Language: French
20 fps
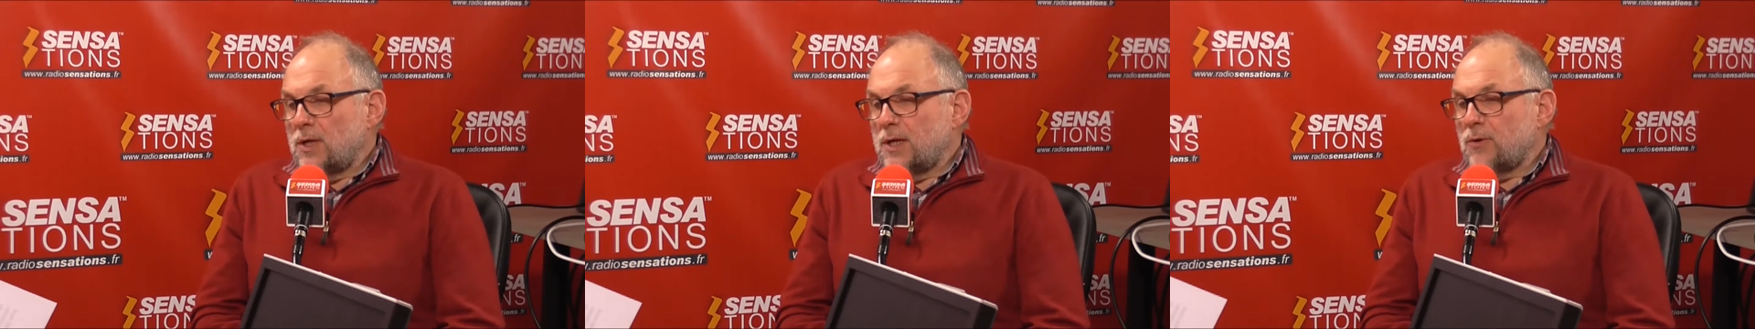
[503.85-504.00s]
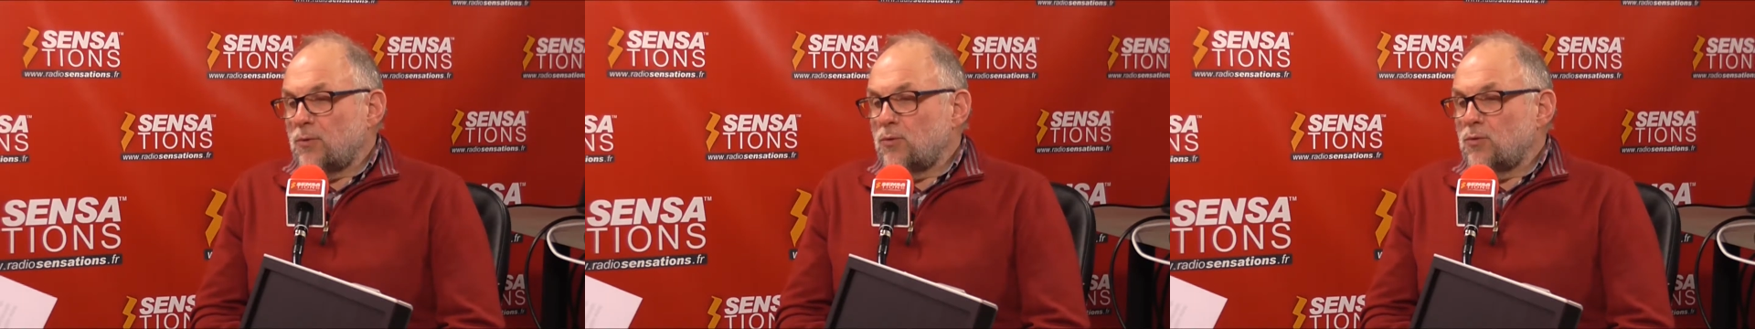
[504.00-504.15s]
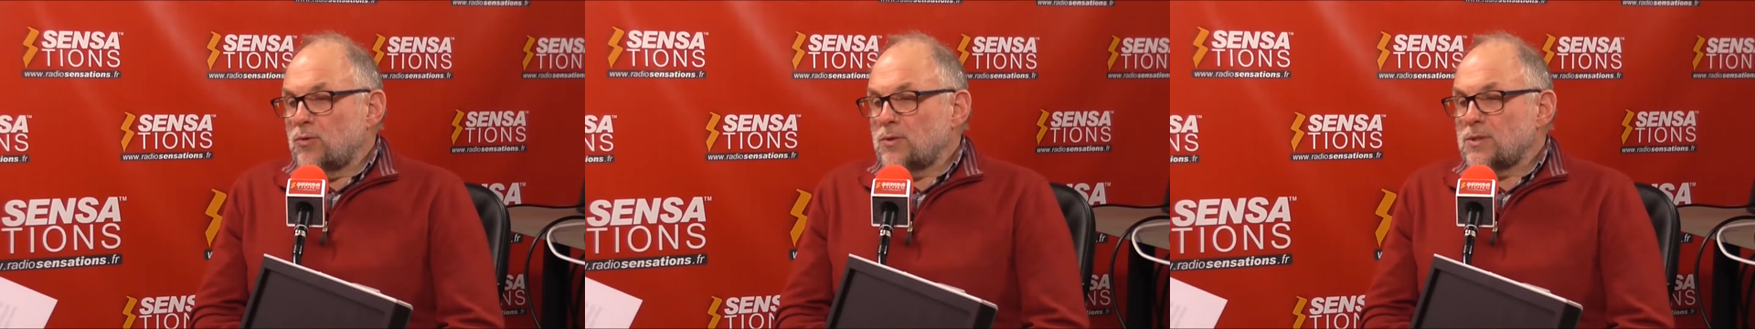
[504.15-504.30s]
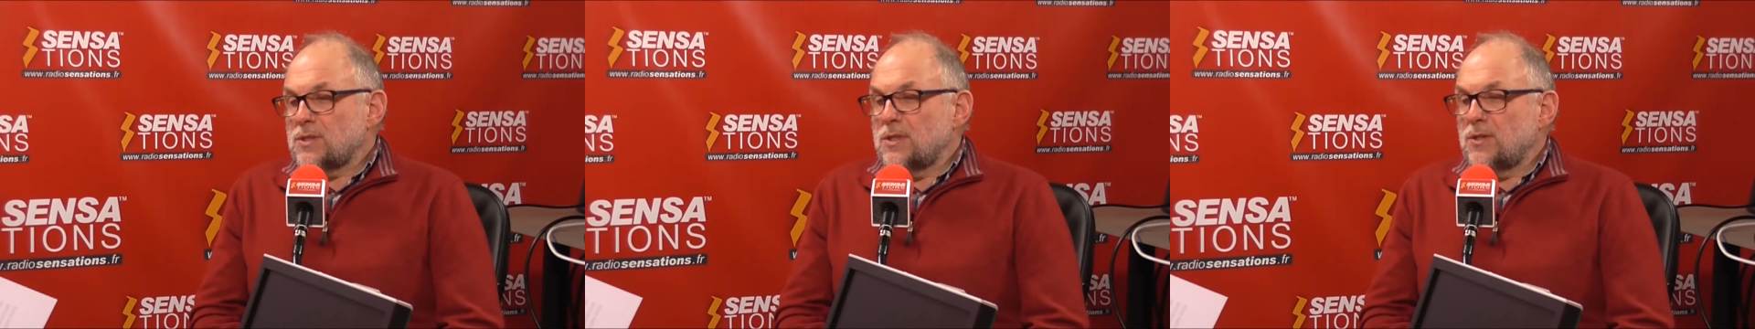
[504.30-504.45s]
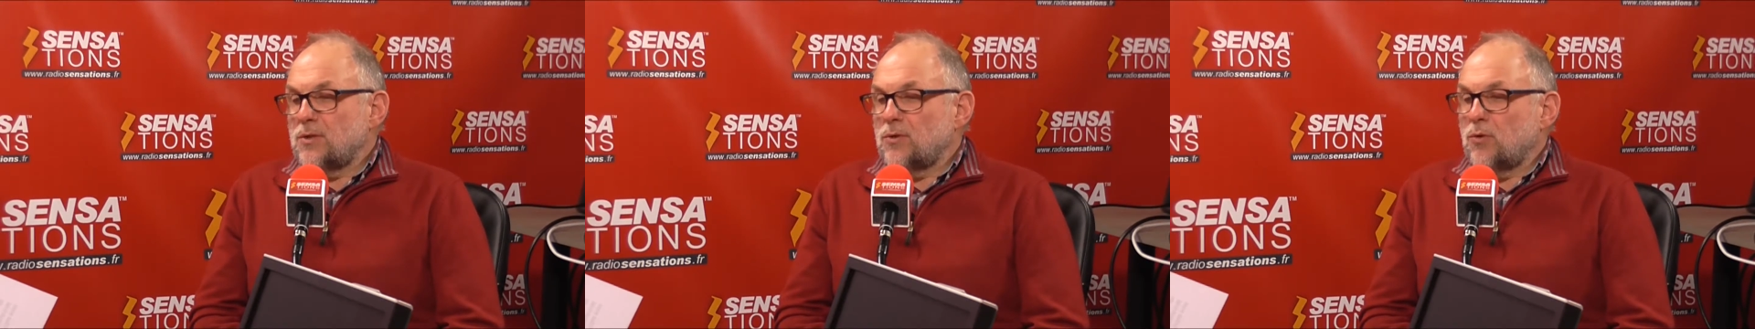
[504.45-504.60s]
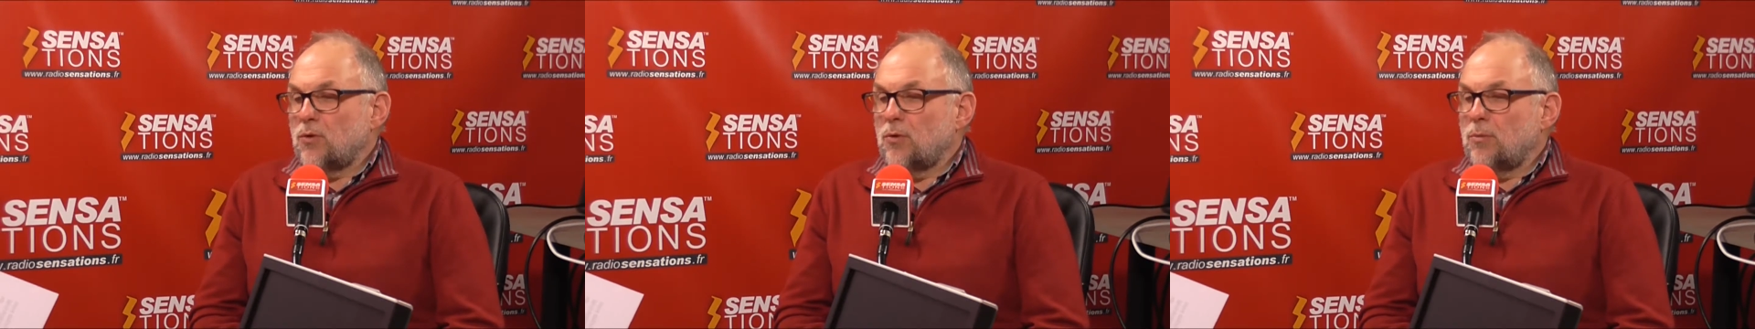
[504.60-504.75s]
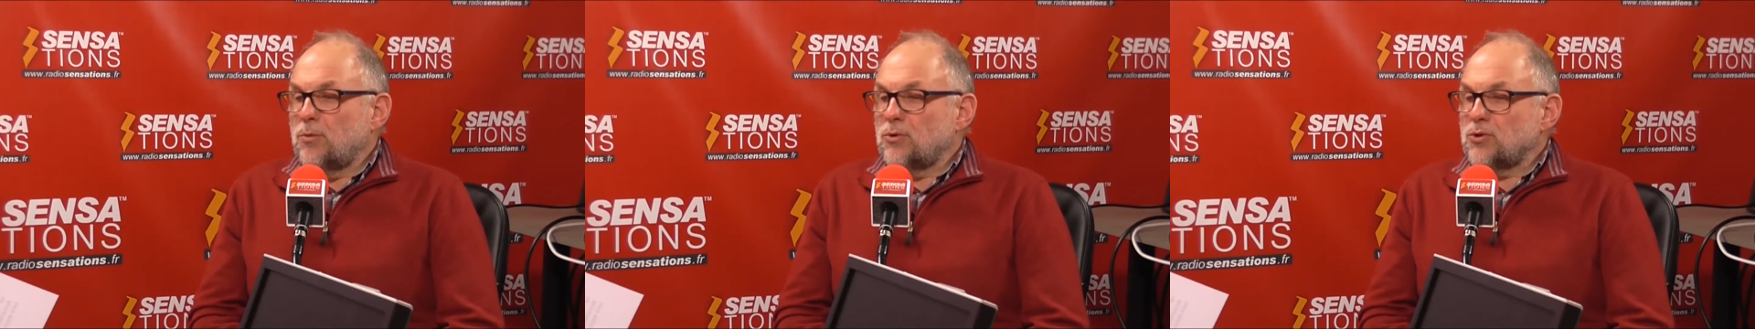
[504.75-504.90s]
les courses et
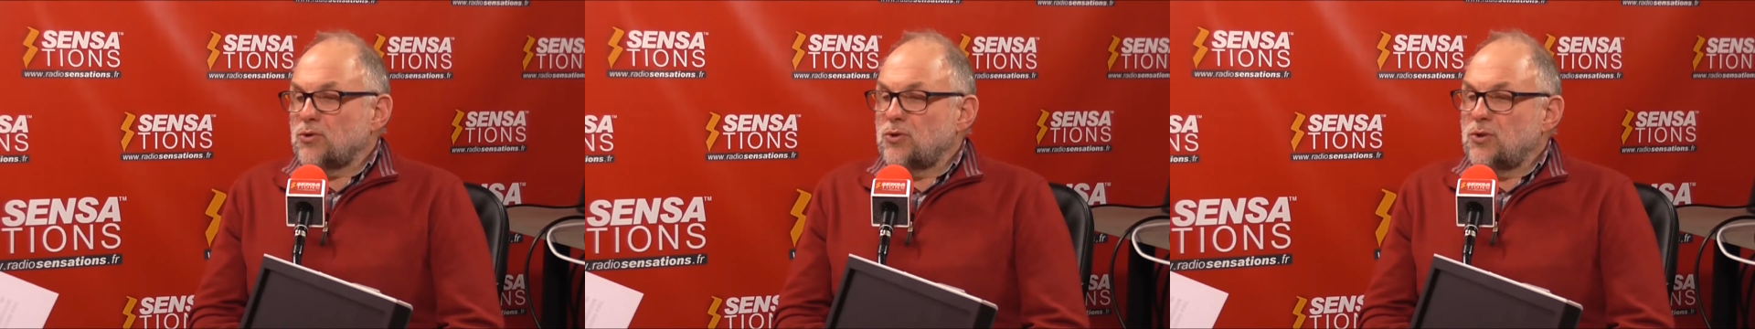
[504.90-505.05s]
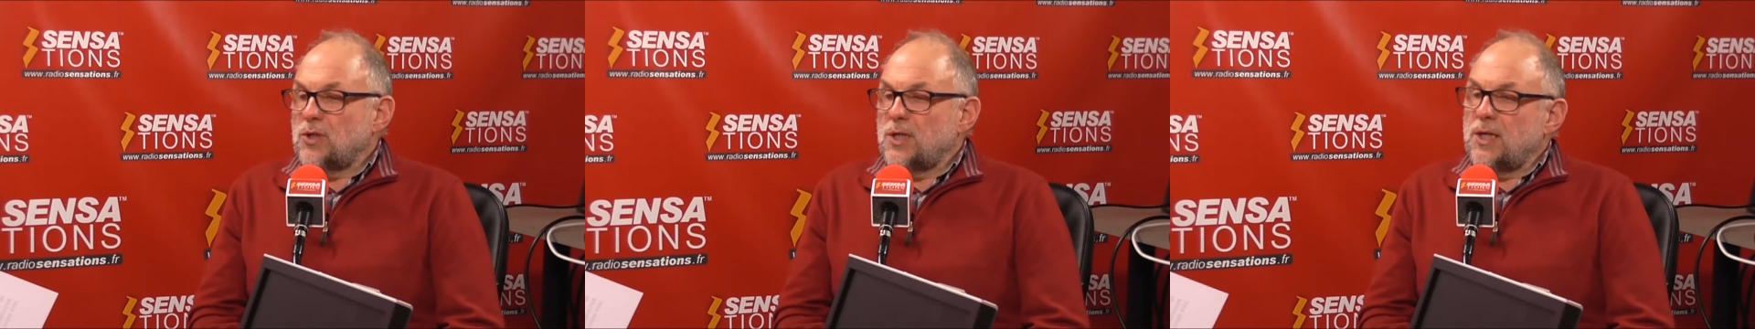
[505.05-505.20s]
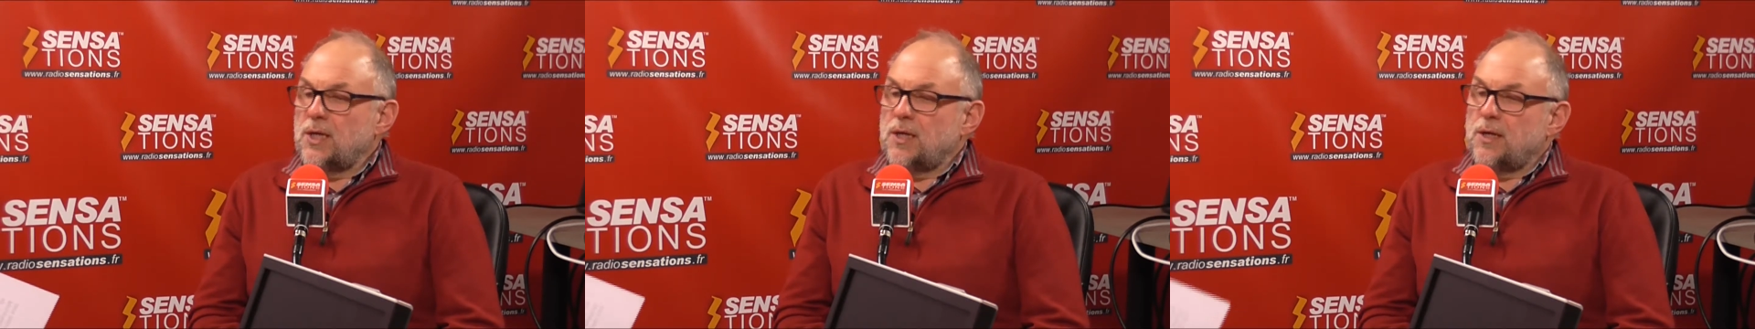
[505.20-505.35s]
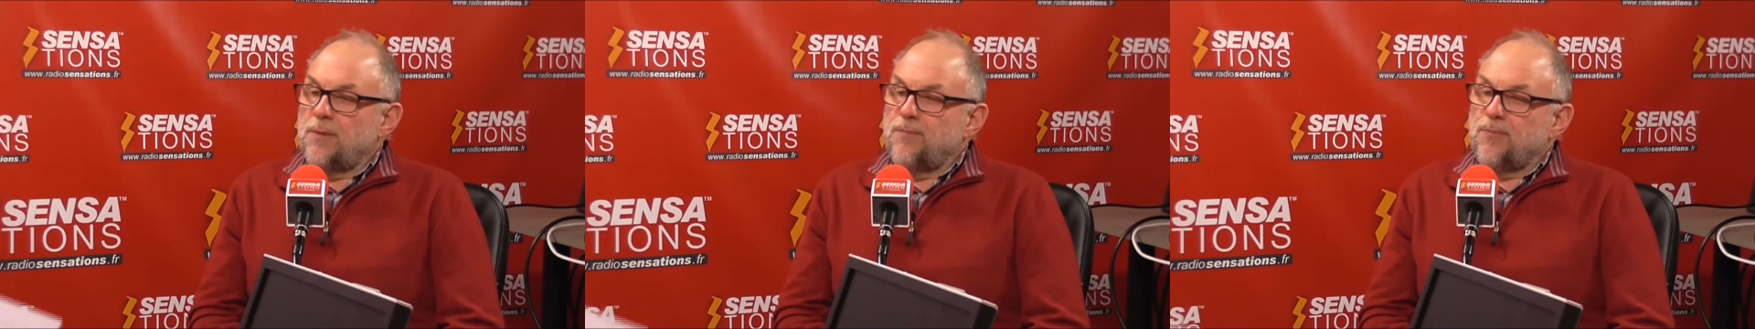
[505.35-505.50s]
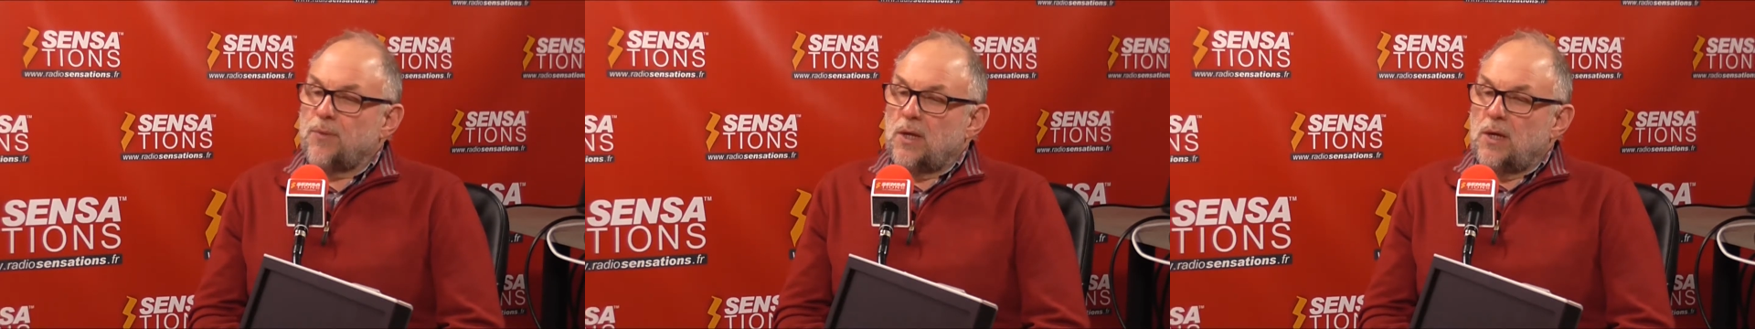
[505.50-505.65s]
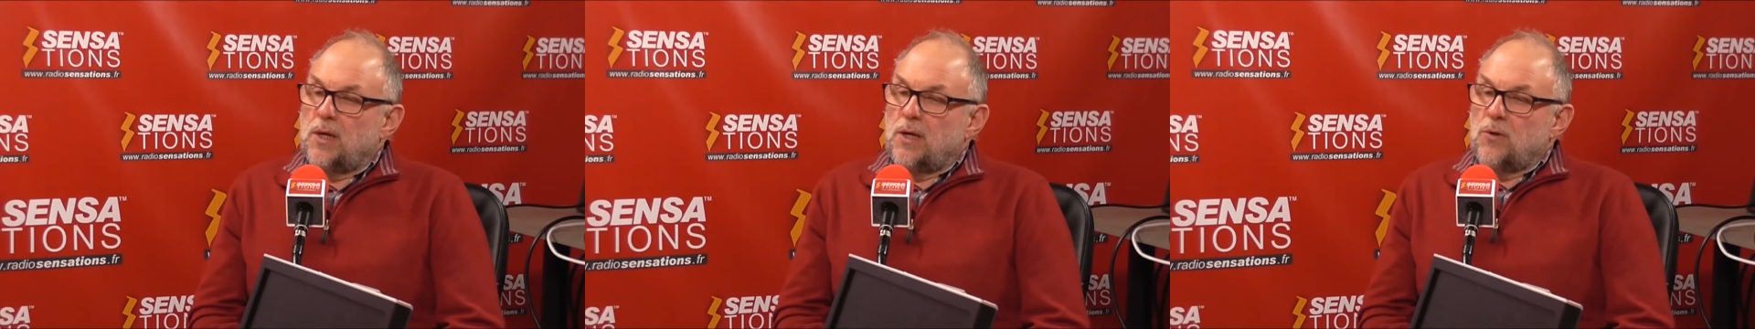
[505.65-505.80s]
comment je les,